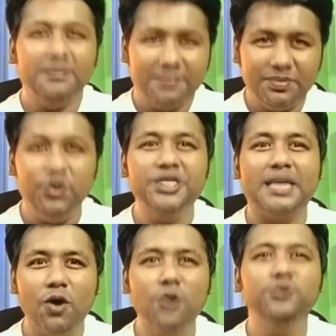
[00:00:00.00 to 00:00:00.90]
দুইটা
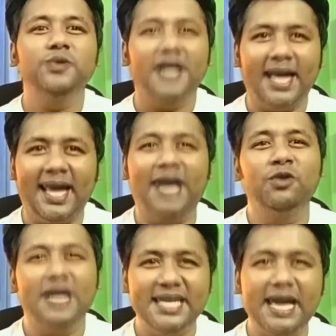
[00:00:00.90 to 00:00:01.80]
বউ
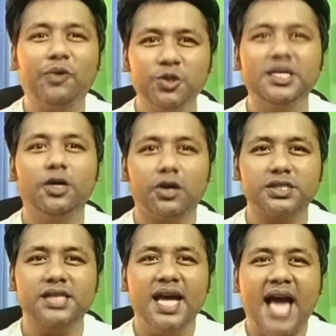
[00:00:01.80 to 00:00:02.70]
এগুলা নিয়ে কুড়ুক্তি করস
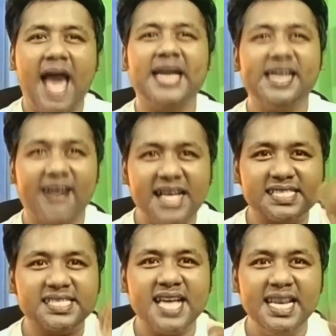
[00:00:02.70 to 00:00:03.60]
আরে
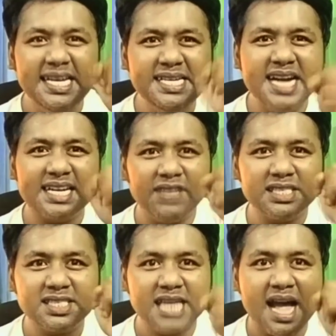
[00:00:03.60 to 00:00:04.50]
রাস্কাল ইডিয়াটার
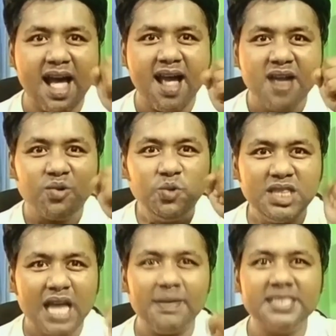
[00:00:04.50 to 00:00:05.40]
বাচ্চা কুত্তার বাচ্চা